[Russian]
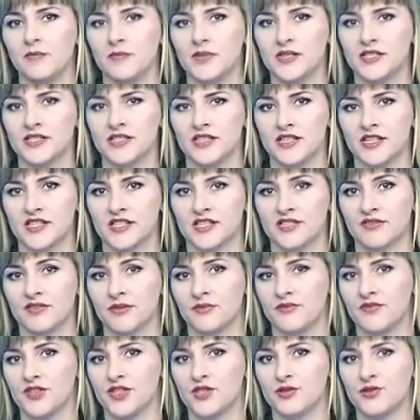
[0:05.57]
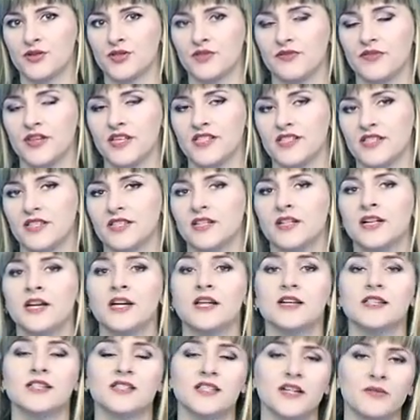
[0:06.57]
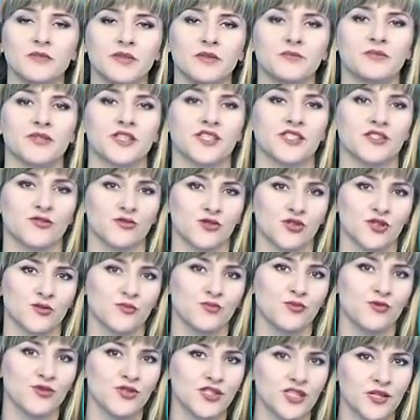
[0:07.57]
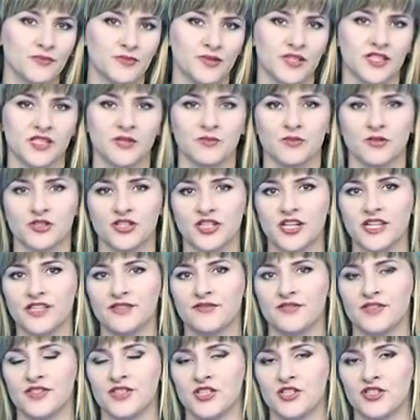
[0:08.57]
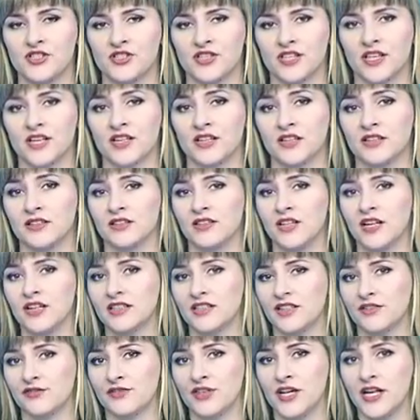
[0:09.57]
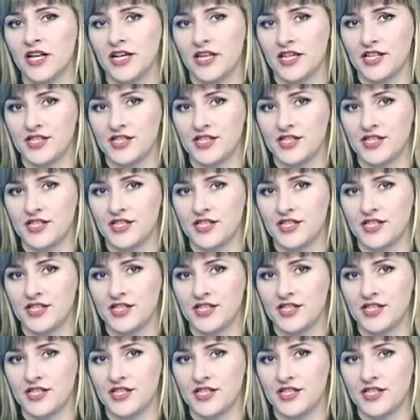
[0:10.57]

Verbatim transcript: посредством видеосвязи – самый простой способ избежать физических контактов